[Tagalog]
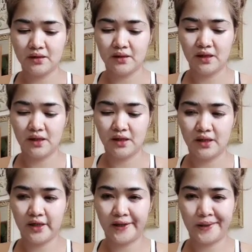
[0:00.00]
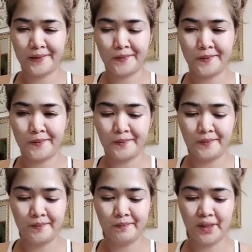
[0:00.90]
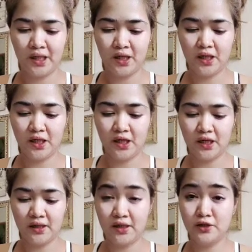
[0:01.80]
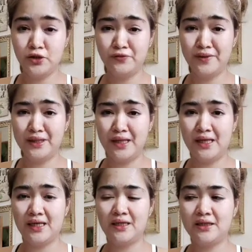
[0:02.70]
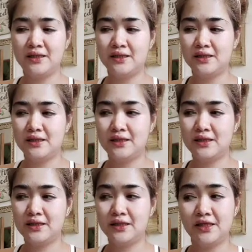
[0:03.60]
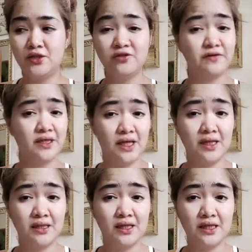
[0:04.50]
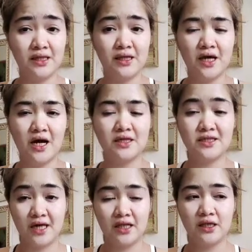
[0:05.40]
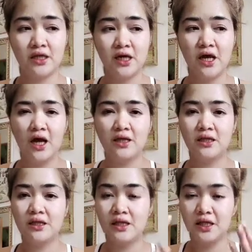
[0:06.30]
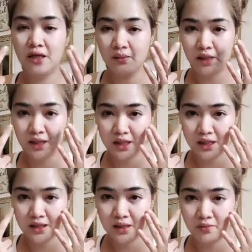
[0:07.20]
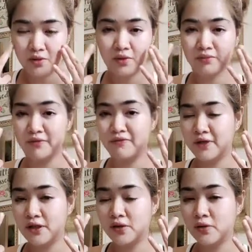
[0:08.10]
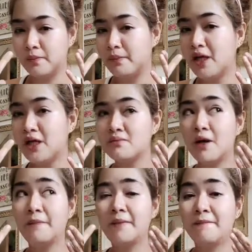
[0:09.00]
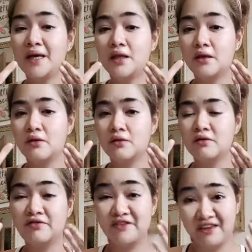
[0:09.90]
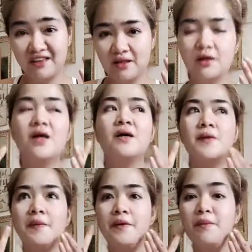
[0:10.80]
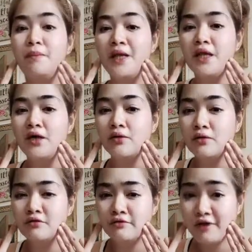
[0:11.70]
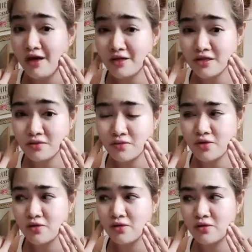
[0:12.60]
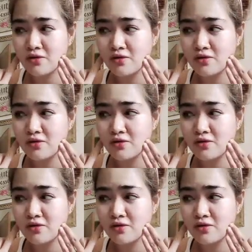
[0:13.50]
na mga rejuvenate, rejuvenating na set na talagang makikita mo, magpipil yung, magpipil yung feel, magpipil yung face mo,